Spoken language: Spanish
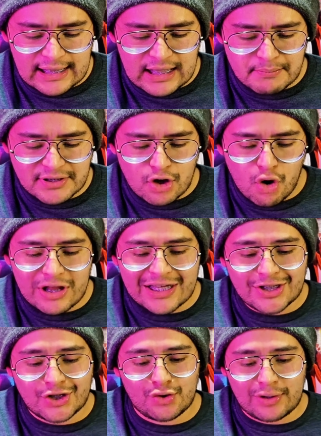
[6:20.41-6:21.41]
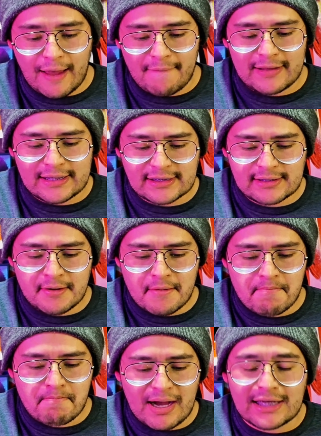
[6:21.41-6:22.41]
clips coleccionables.
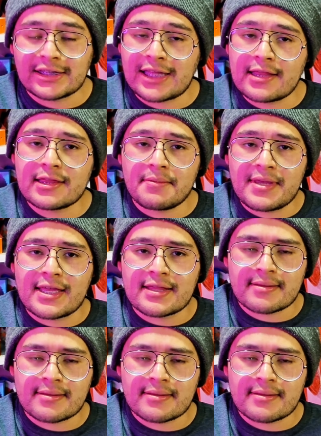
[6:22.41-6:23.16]
Bastante bien.